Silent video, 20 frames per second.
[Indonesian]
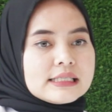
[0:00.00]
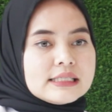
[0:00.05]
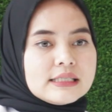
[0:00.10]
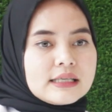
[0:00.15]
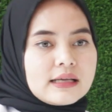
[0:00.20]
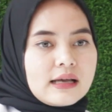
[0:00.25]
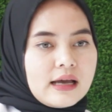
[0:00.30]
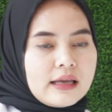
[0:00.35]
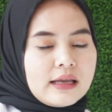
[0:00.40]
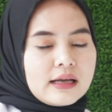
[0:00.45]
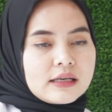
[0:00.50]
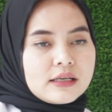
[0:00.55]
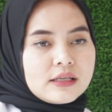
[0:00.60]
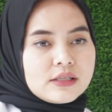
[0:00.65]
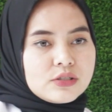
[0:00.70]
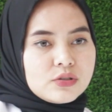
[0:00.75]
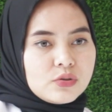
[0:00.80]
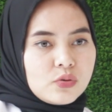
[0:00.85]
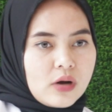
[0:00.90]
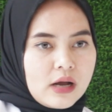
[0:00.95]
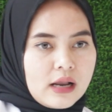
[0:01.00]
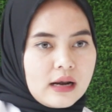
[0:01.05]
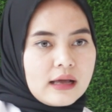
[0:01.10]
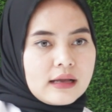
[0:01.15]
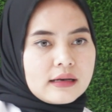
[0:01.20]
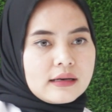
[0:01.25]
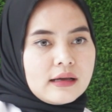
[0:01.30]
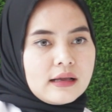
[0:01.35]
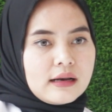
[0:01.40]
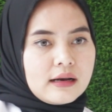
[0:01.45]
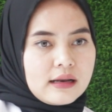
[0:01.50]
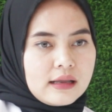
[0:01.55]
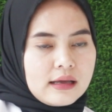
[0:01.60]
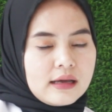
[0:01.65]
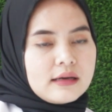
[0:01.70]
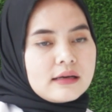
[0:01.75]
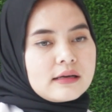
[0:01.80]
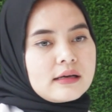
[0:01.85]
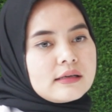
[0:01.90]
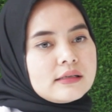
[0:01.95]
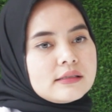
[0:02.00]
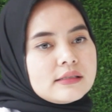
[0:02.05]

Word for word: Jika yang dijual adalah